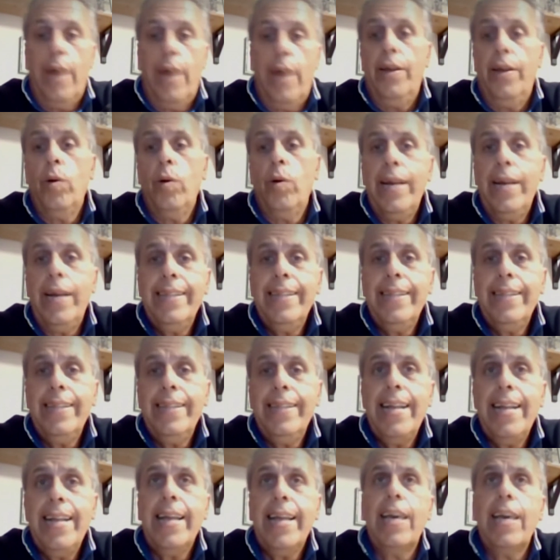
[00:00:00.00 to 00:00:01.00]
Sì. Quarantena
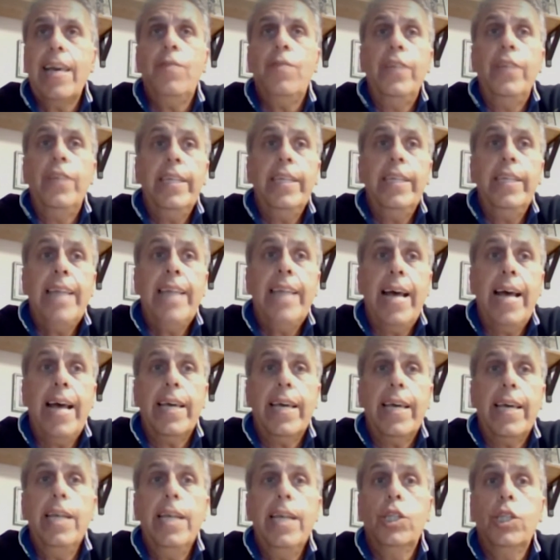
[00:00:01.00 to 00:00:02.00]
che è finita
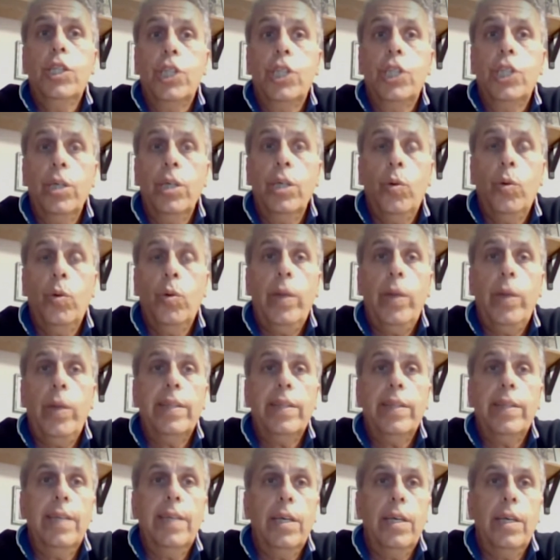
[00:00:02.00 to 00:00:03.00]
il 5
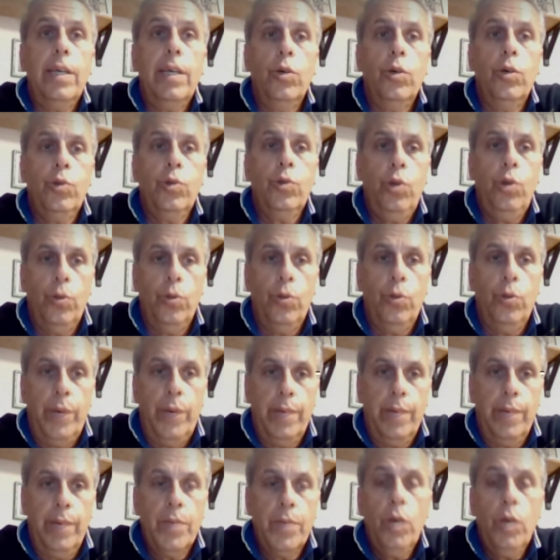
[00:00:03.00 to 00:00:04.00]
di
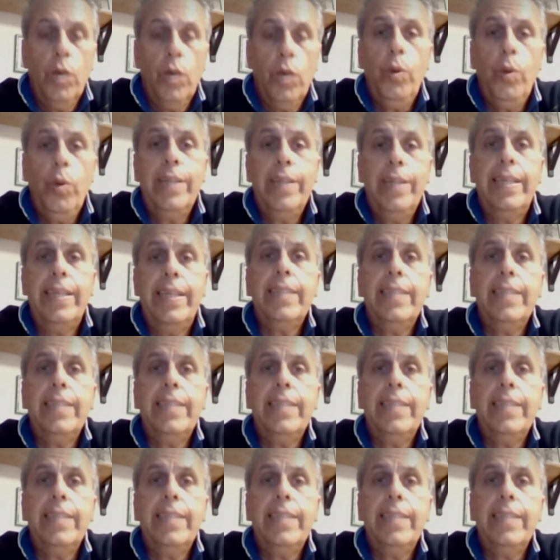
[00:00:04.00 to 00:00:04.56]
ottobre quindi sì.